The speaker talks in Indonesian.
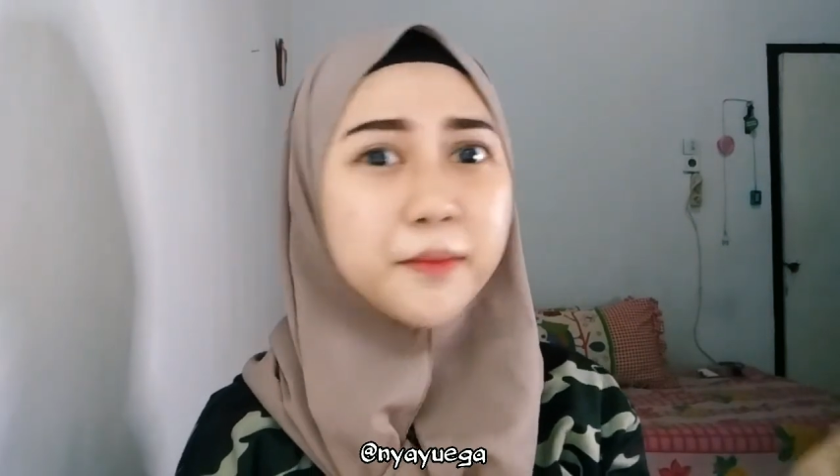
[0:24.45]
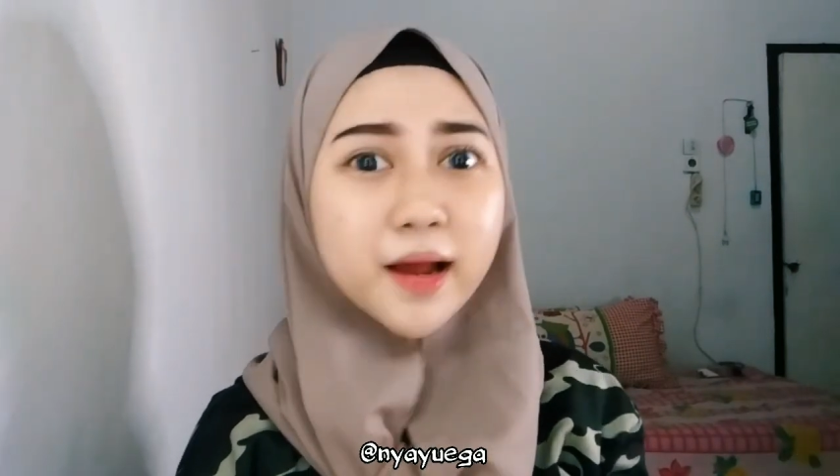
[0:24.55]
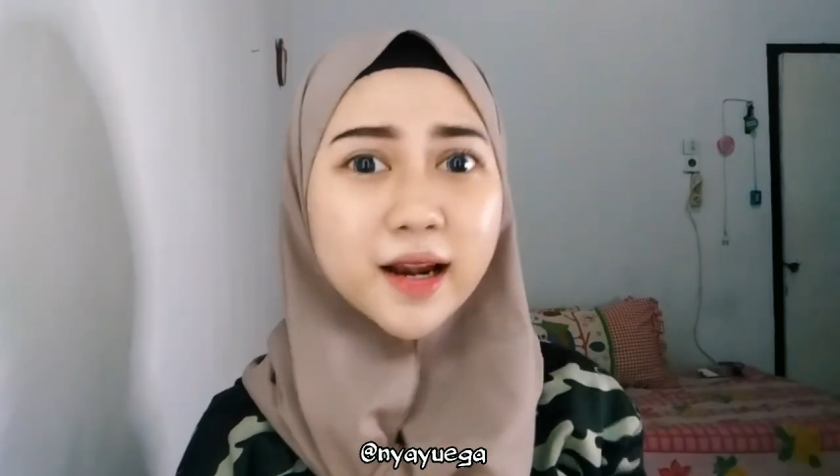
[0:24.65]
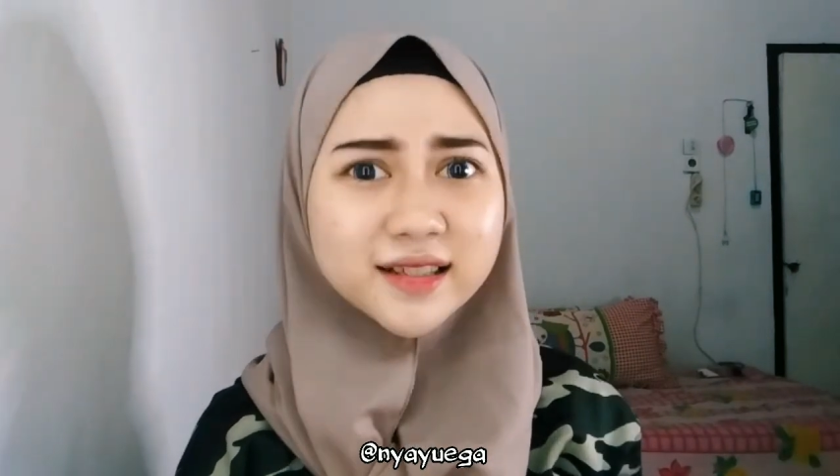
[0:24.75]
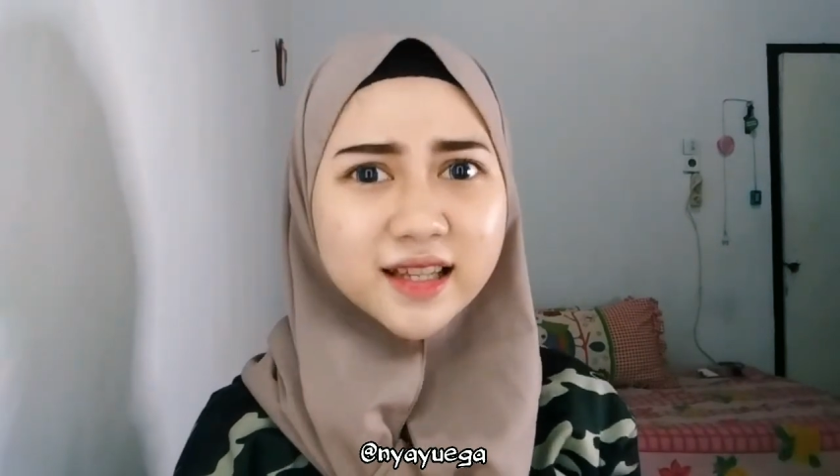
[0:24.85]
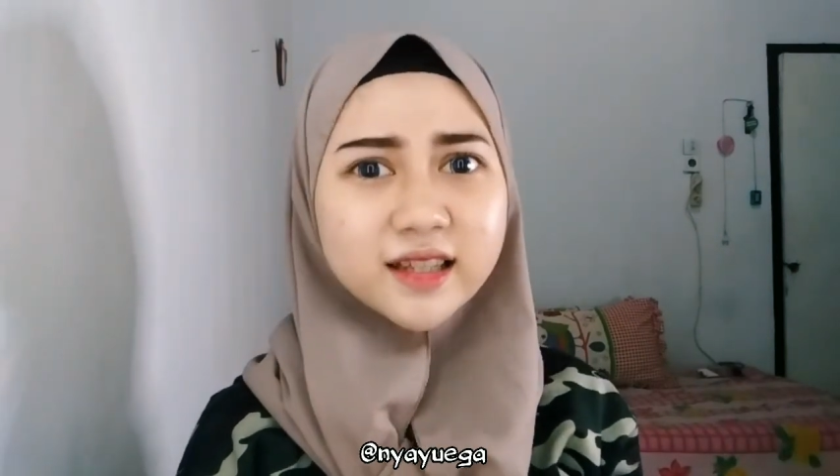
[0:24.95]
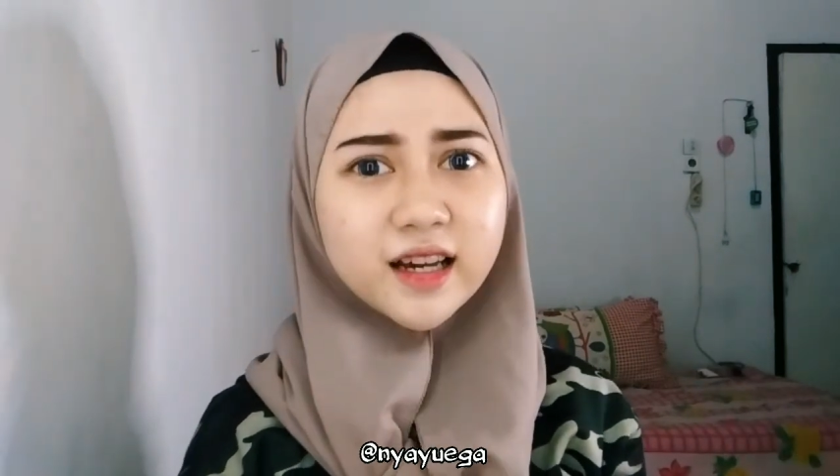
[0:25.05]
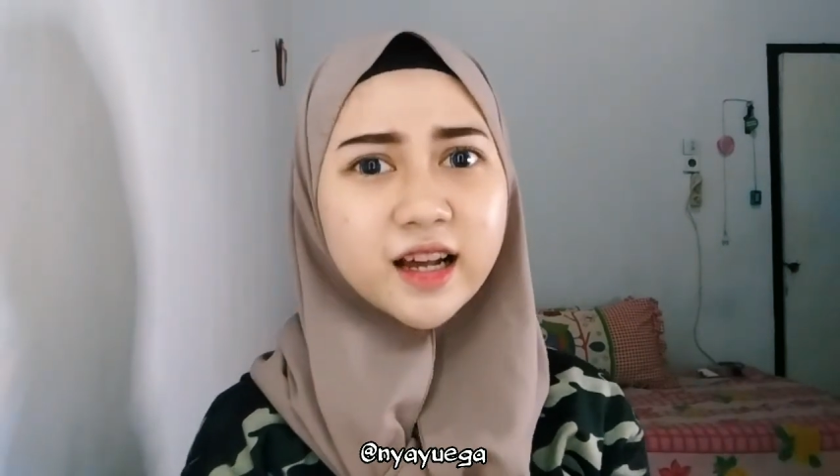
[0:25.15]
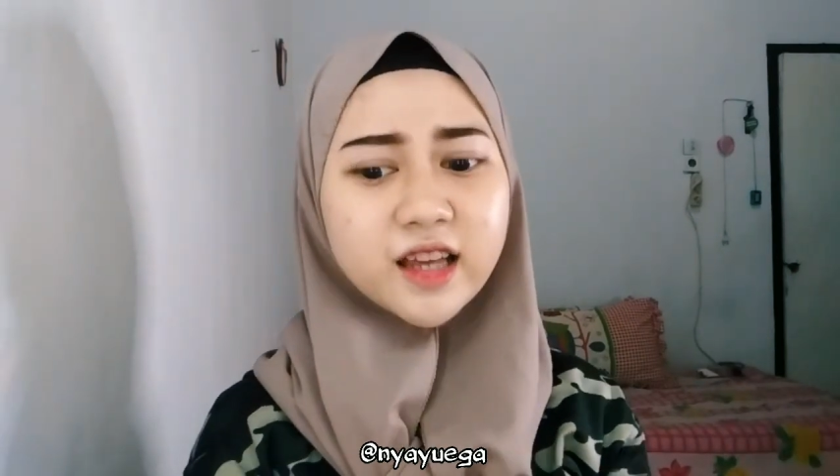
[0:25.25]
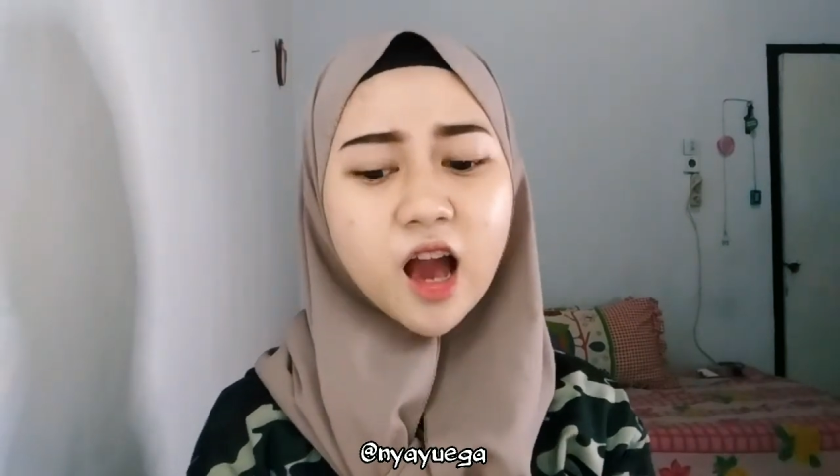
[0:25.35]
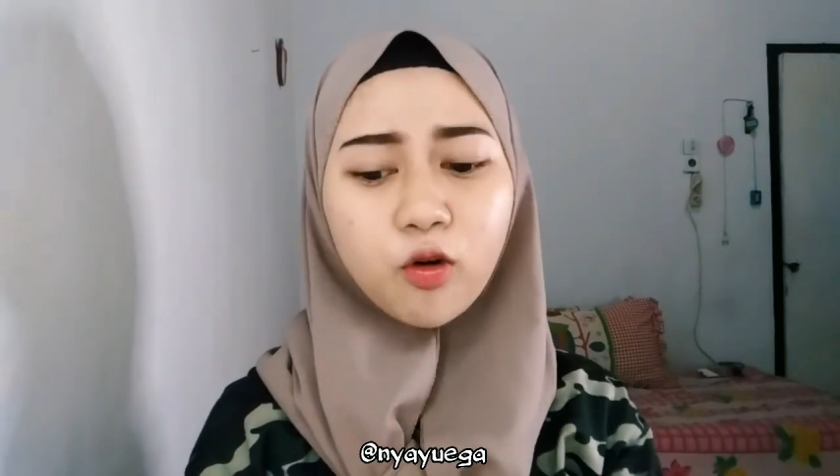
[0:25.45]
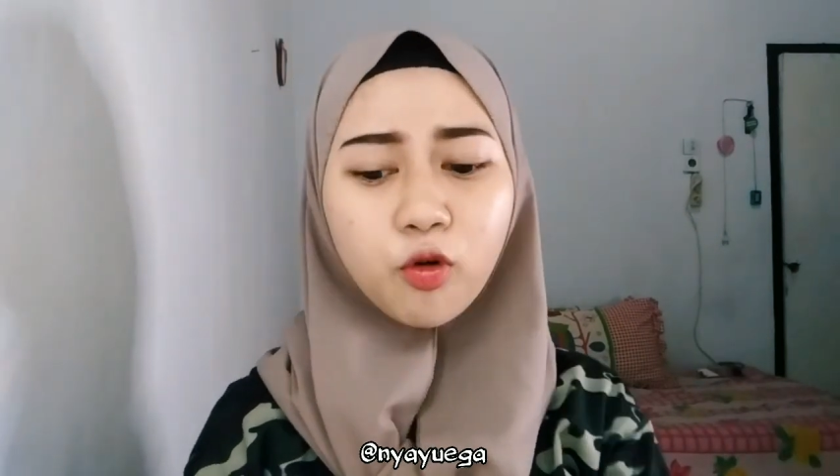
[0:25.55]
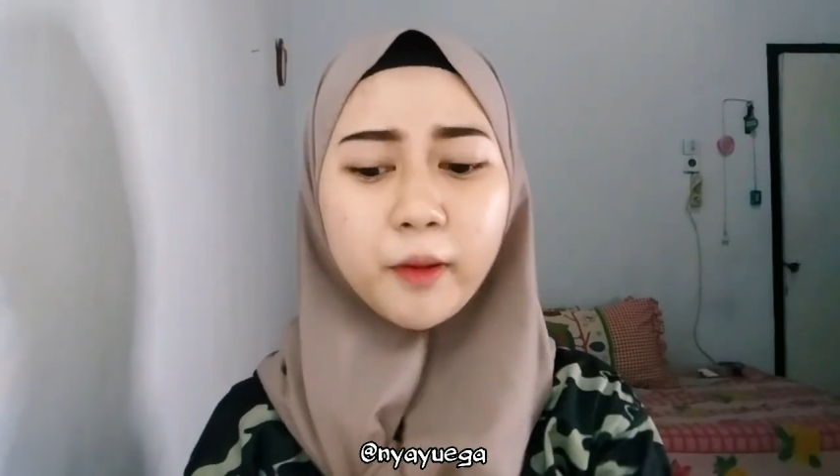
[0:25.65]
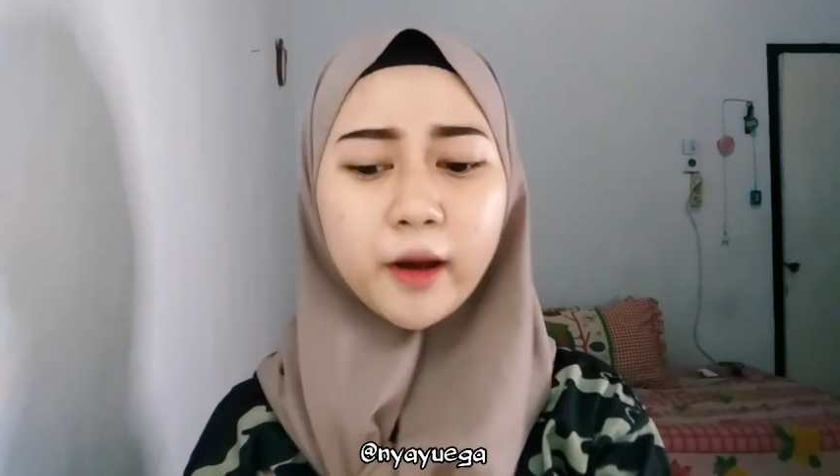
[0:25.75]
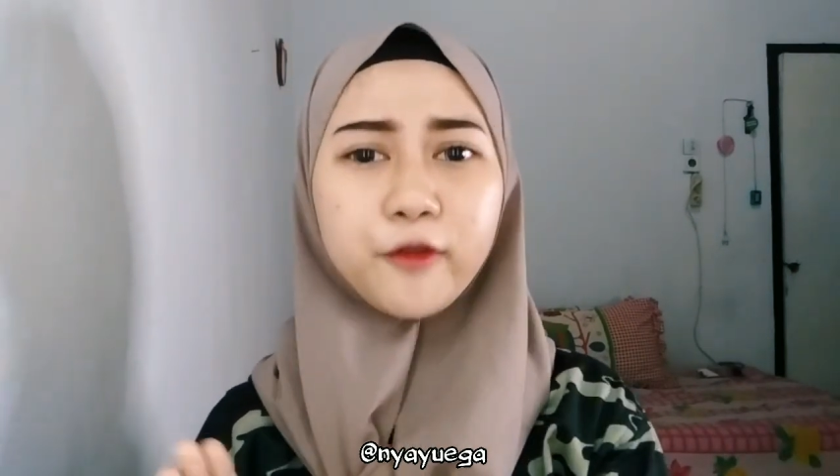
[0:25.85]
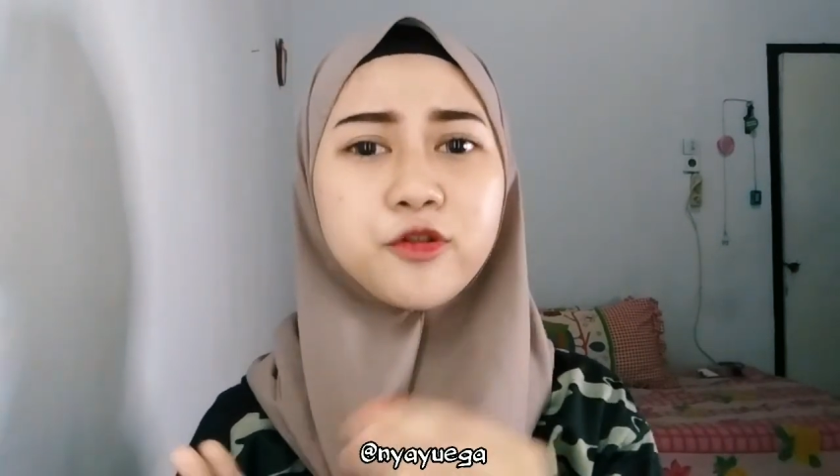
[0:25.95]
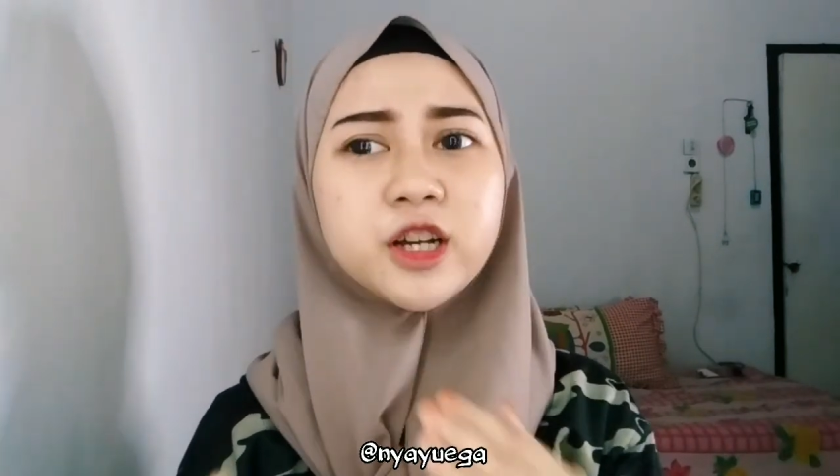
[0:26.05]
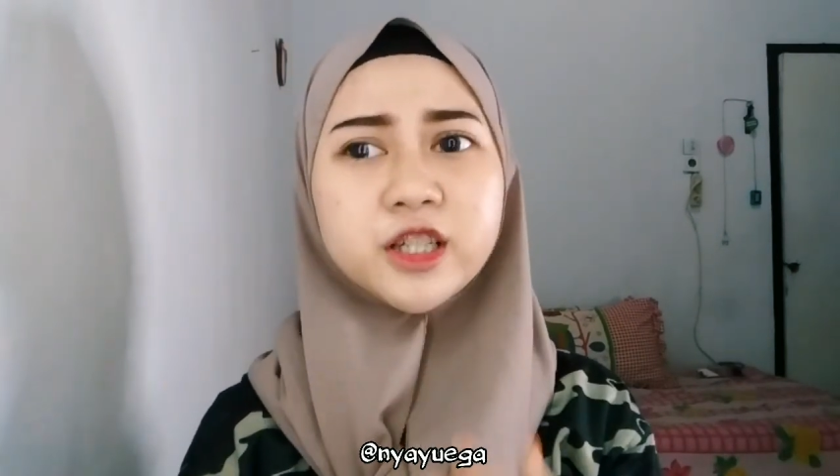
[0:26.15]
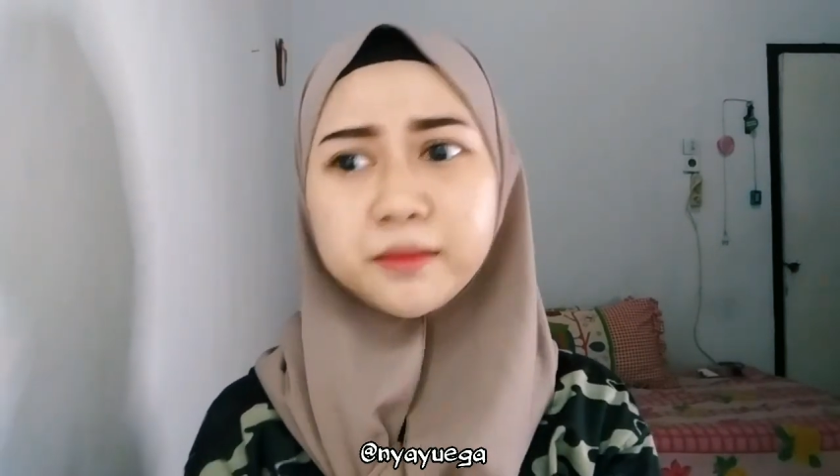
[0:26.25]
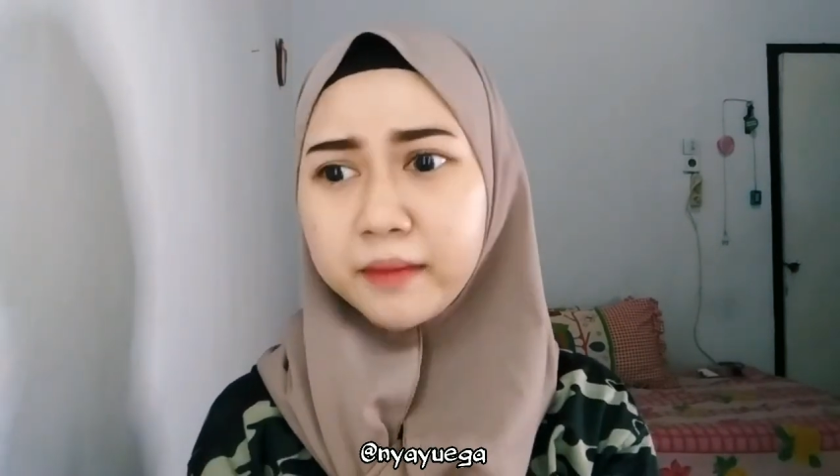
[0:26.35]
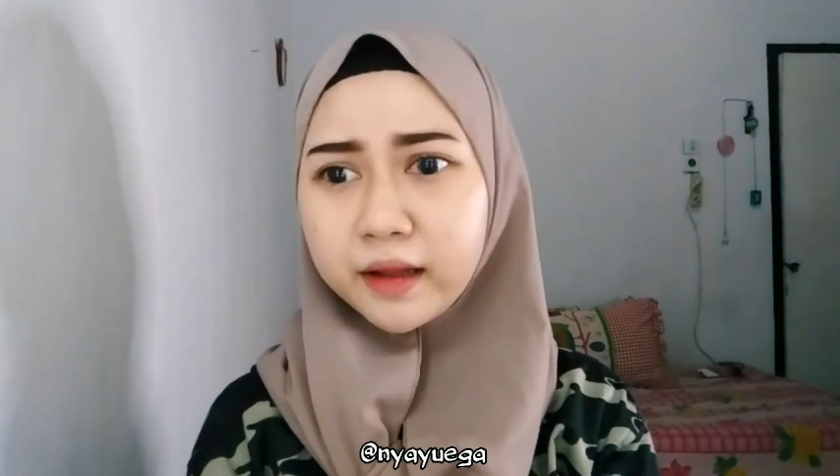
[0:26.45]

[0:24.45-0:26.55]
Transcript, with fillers: gimana sih caranya aku pakai foundation